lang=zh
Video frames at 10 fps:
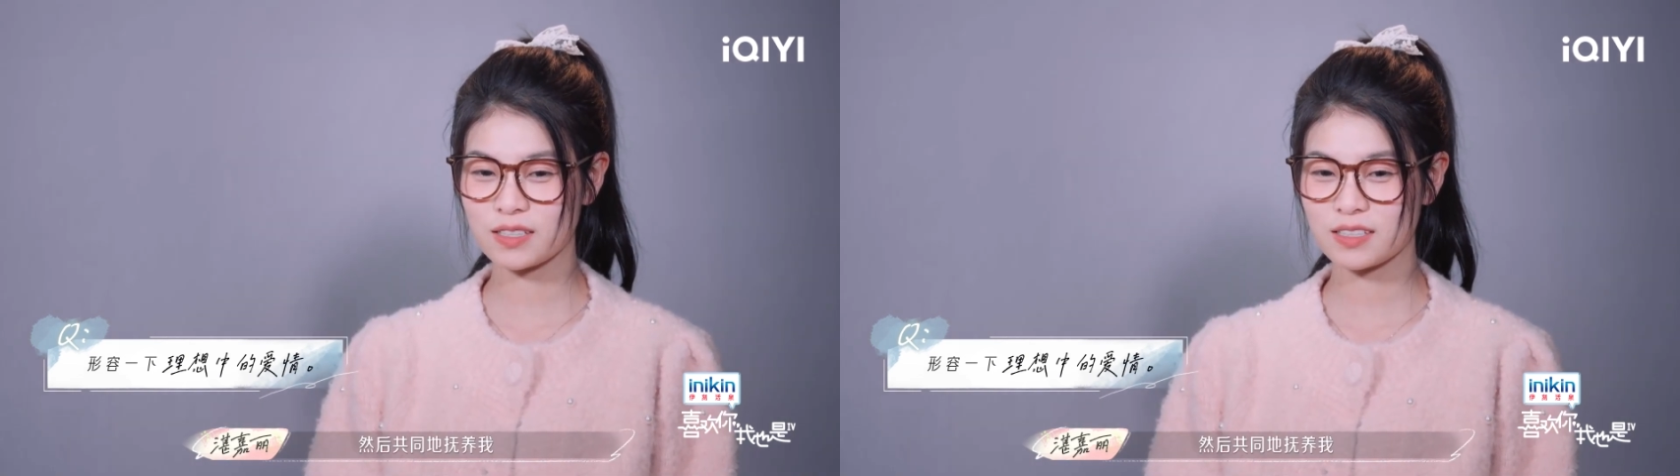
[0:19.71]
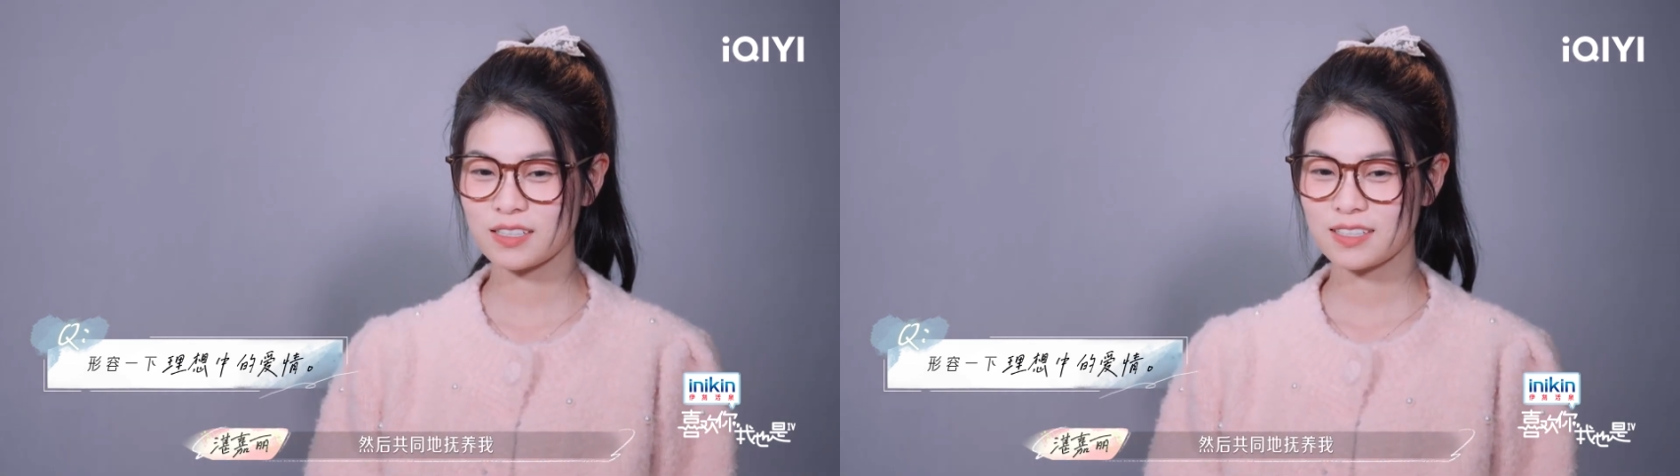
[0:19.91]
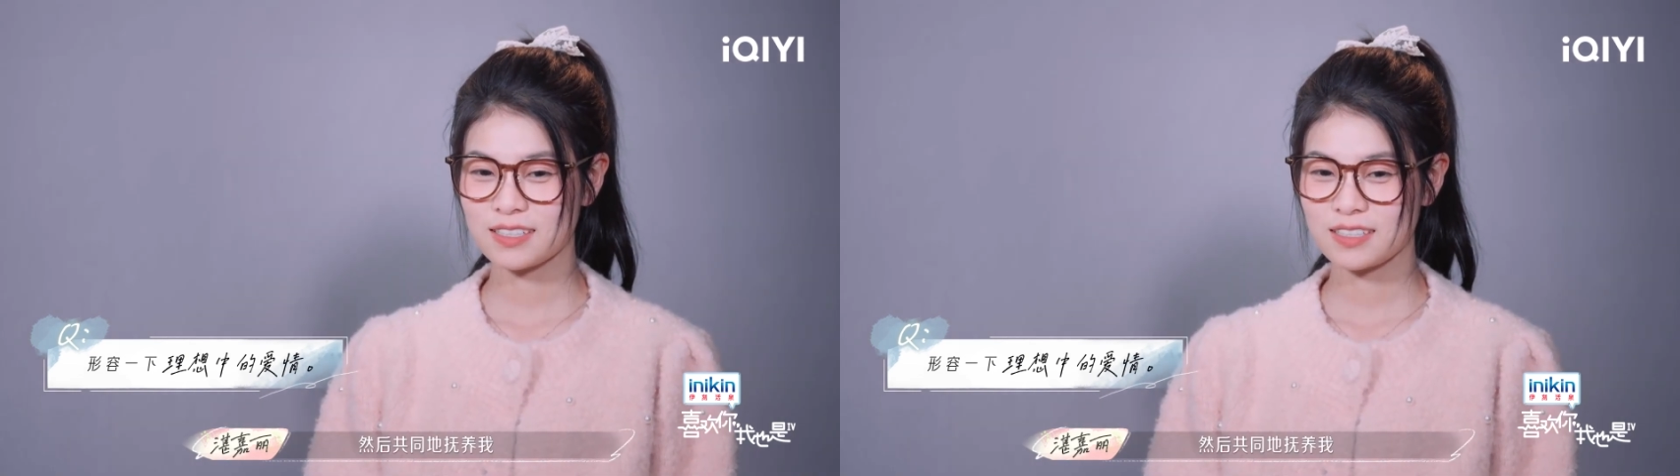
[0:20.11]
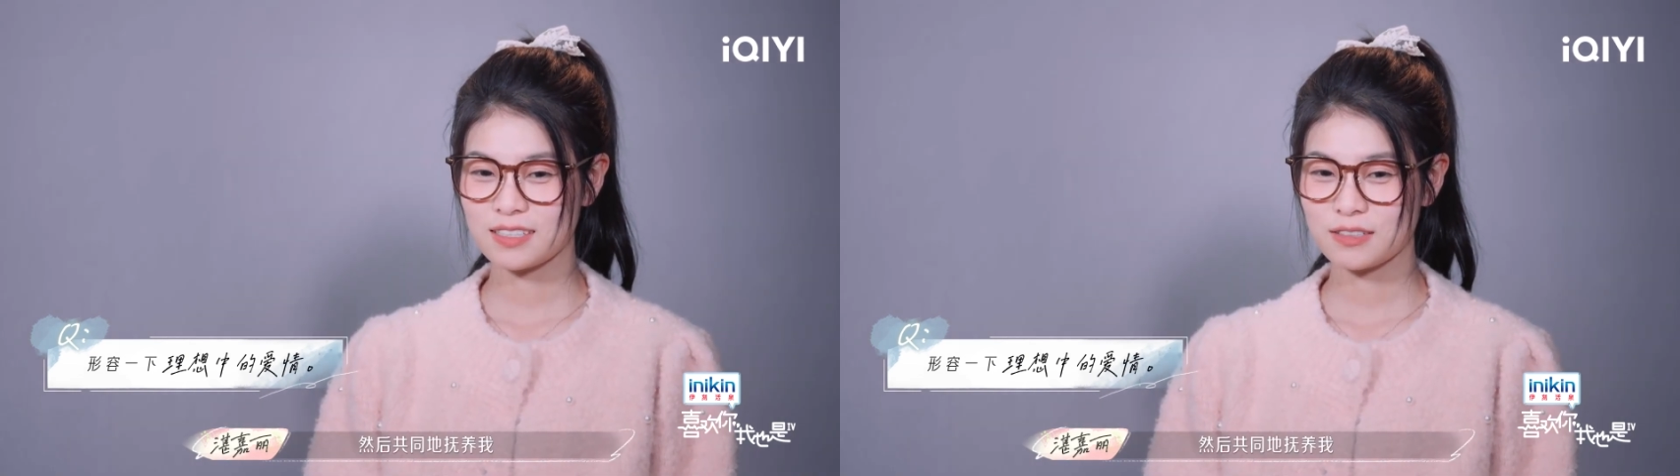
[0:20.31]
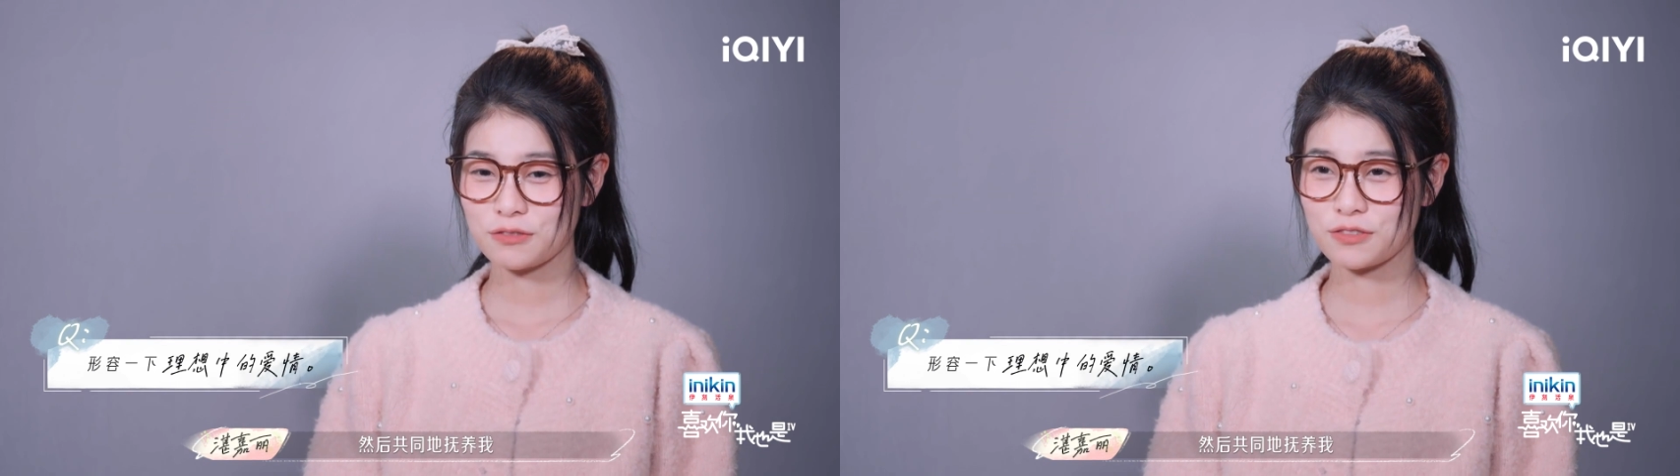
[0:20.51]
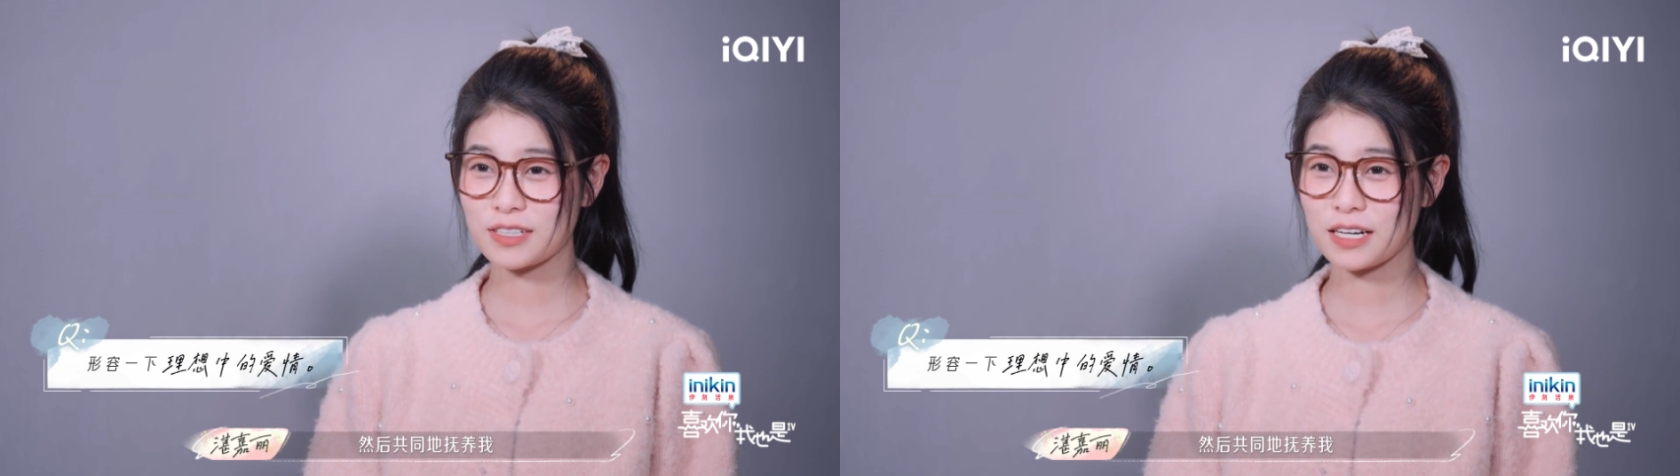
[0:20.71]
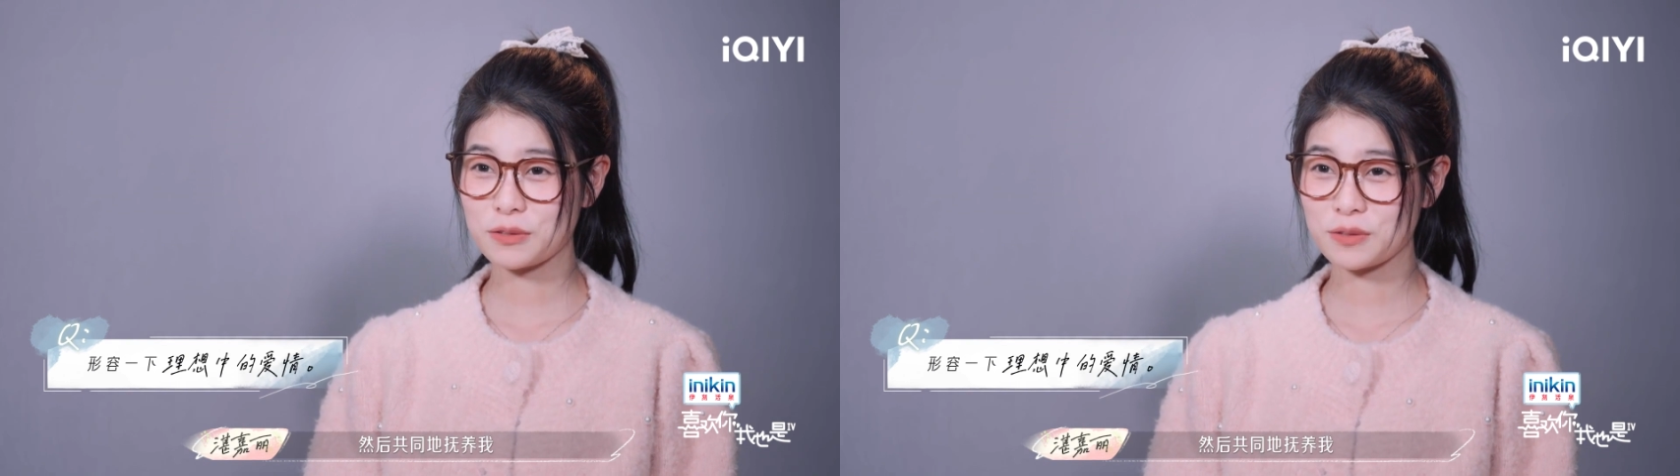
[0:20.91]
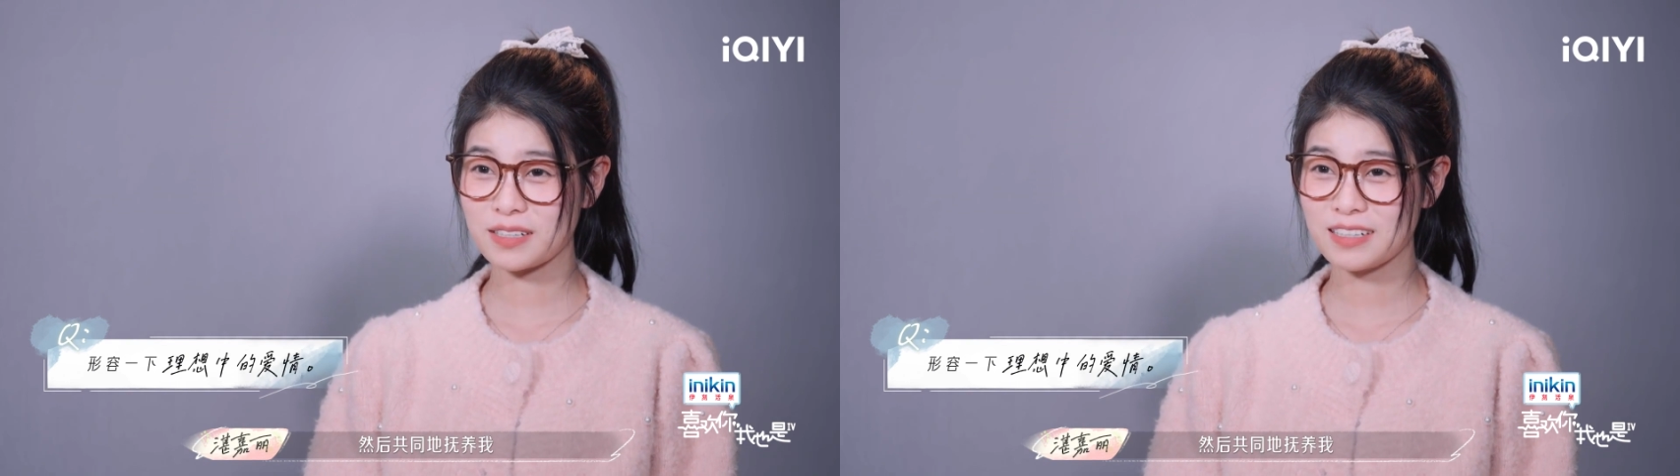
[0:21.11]
的抚
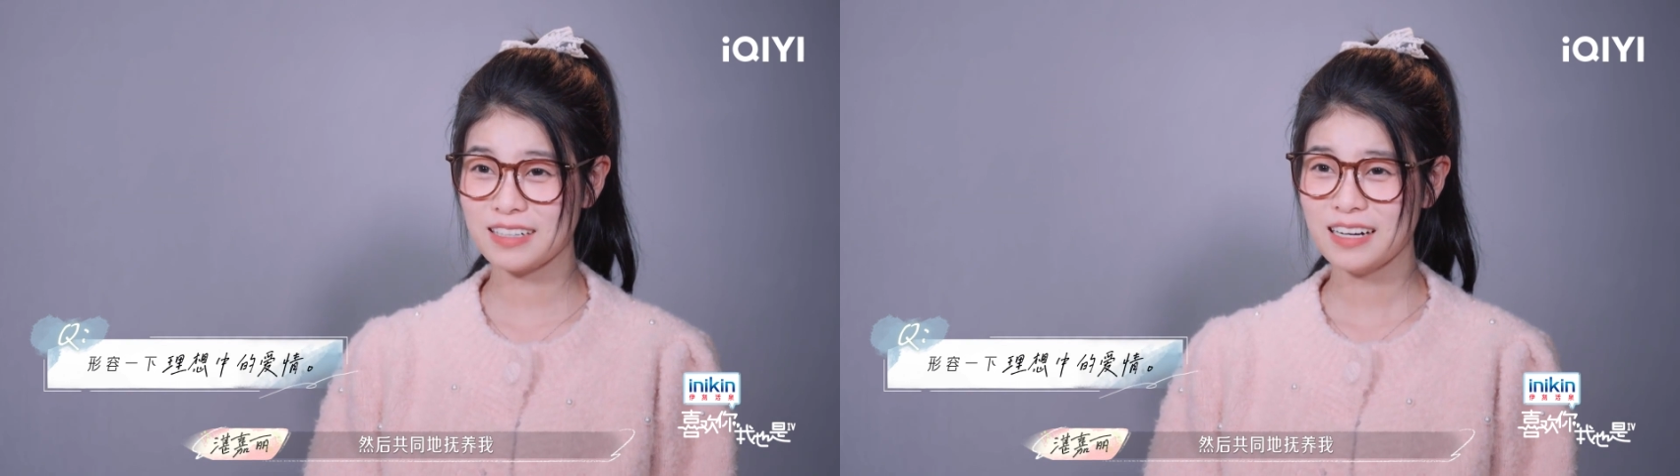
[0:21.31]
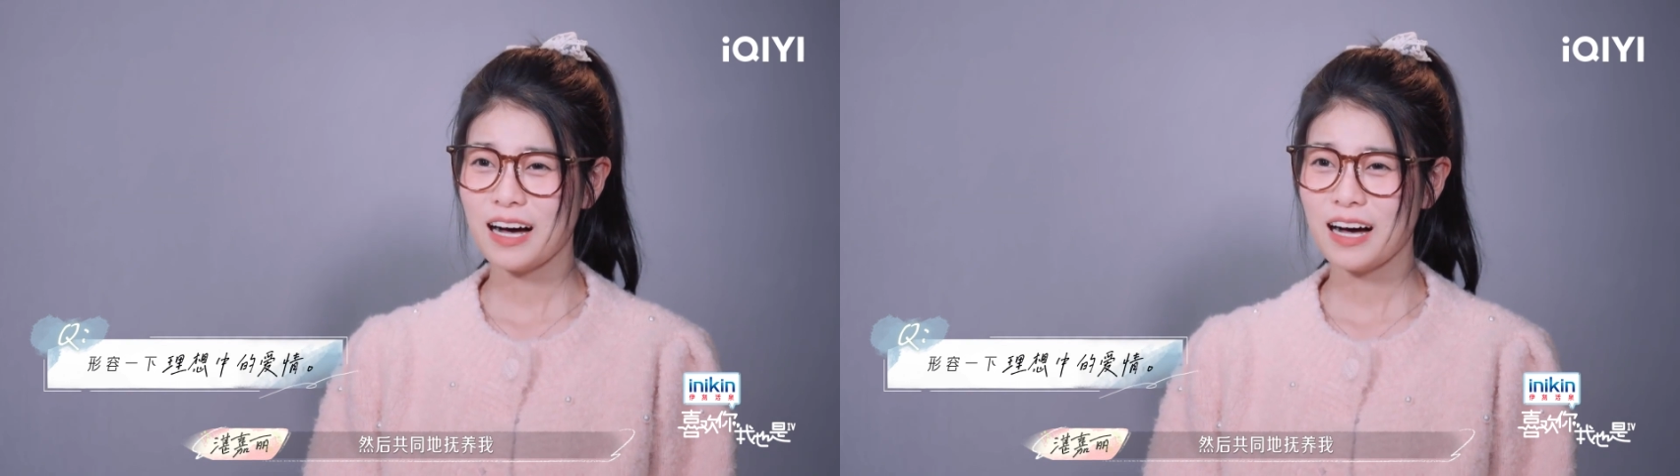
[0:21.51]
养我。